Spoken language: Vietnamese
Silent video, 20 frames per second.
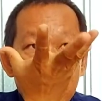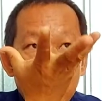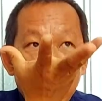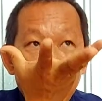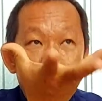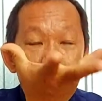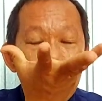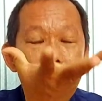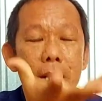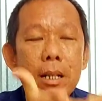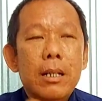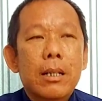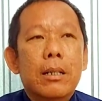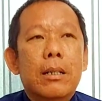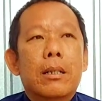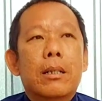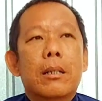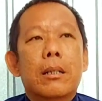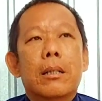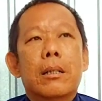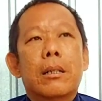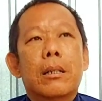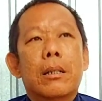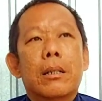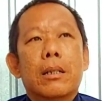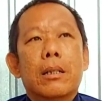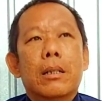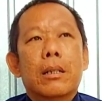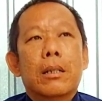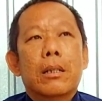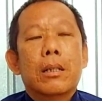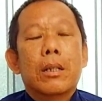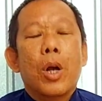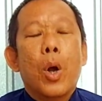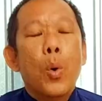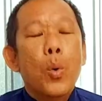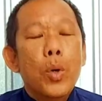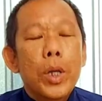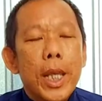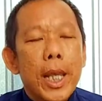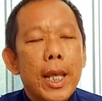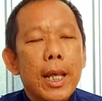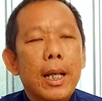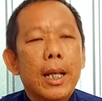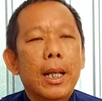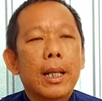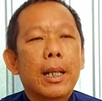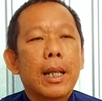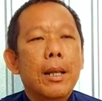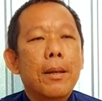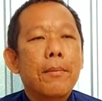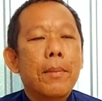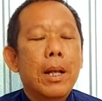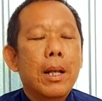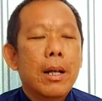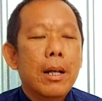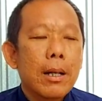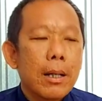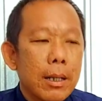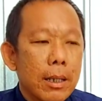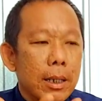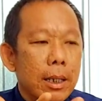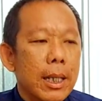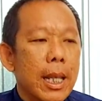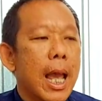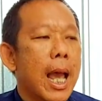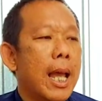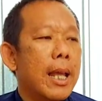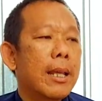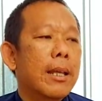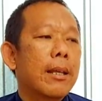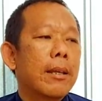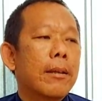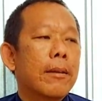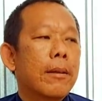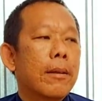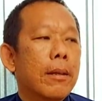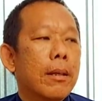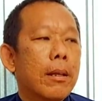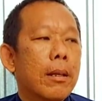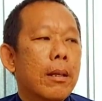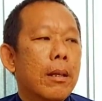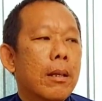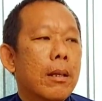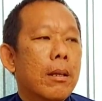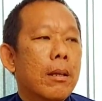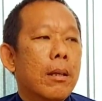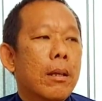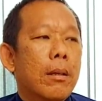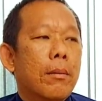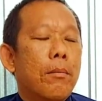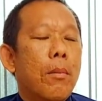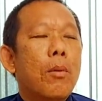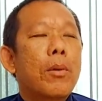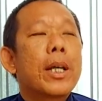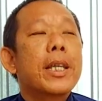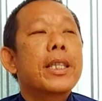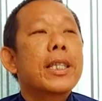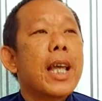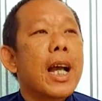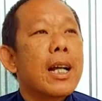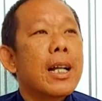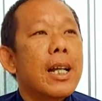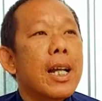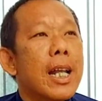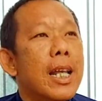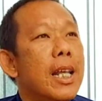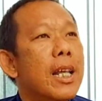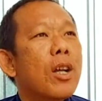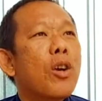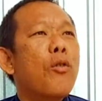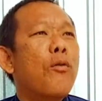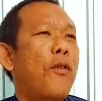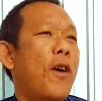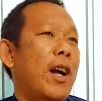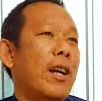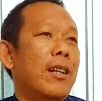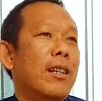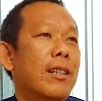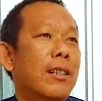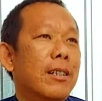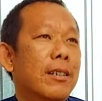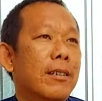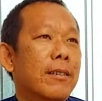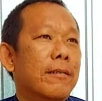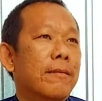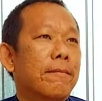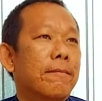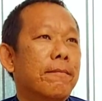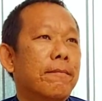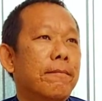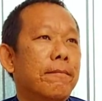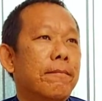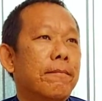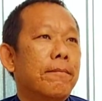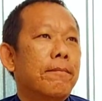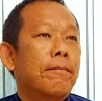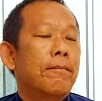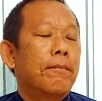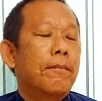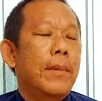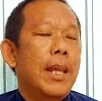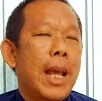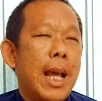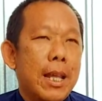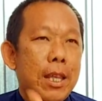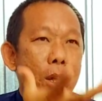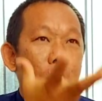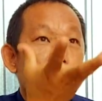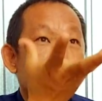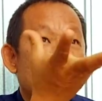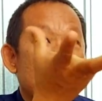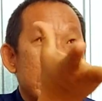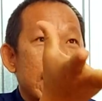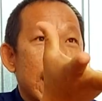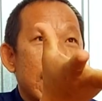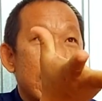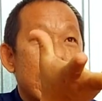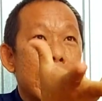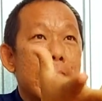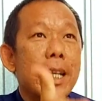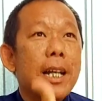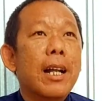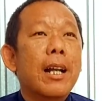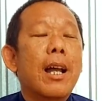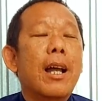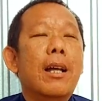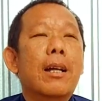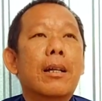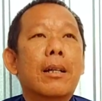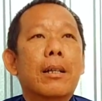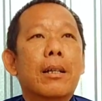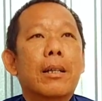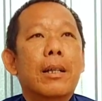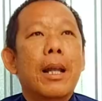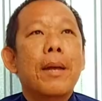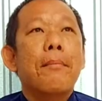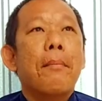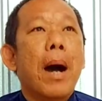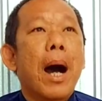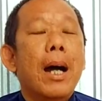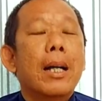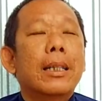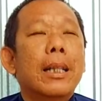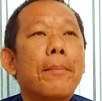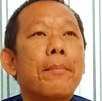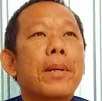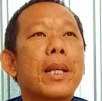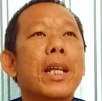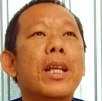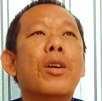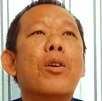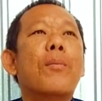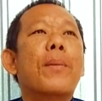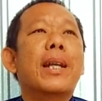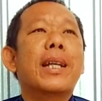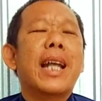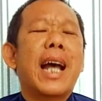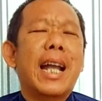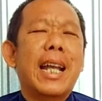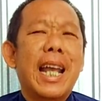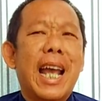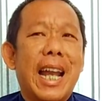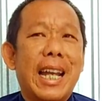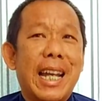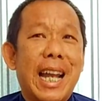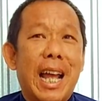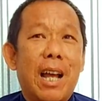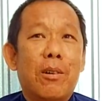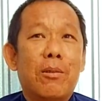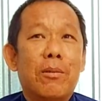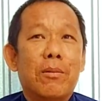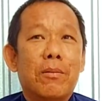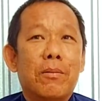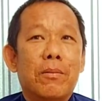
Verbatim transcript: cứ đủ duyên á, thì mình hướng về một cái chân lý của phật và dùng cái chân lý đó đó để mở tâm trí của mình ra để hành đạo